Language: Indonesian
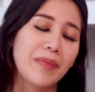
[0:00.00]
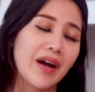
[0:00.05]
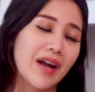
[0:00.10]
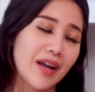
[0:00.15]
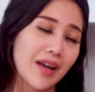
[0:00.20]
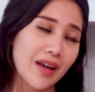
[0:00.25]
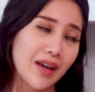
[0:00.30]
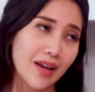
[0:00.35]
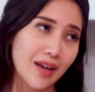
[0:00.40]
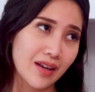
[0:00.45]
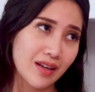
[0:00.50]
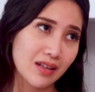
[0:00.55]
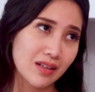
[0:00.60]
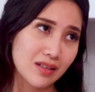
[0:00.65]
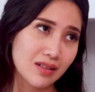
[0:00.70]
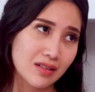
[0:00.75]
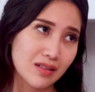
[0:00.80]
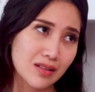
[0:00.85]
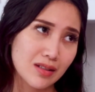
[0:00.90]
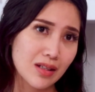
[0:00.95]
Mae,
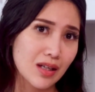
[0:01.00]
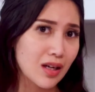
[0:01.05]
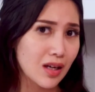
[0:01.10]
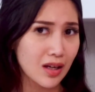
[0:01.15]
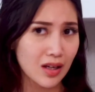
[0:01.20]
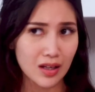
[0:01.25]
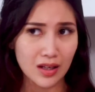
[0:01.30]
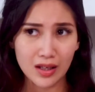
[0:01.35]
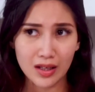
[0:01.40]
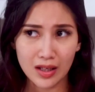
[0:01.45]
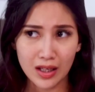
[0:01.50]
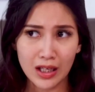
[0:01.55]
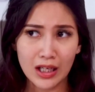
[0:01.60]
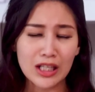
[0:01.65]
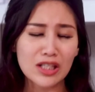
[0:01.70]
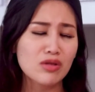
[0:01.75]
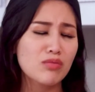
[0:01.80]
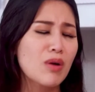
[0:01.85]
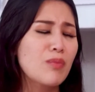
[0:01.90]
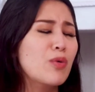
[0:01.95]

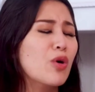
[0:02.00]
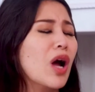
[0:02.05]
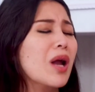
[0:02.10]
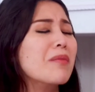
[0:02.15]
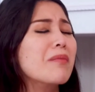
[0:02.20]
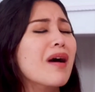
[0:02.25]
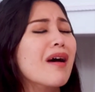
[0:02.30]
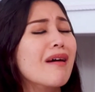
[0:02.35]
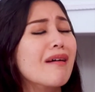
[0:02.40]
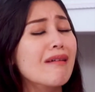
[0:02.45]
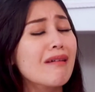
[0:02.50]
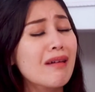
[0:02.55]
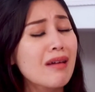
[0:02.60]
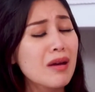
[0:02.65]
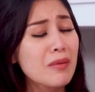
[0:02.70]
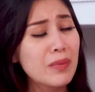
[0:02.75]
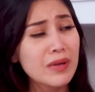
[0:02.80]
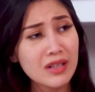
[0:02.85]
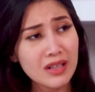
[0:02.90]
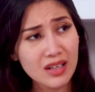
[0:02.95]
ini semua bukan
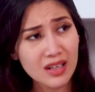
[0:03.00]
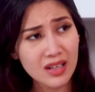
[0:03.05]
Mae yang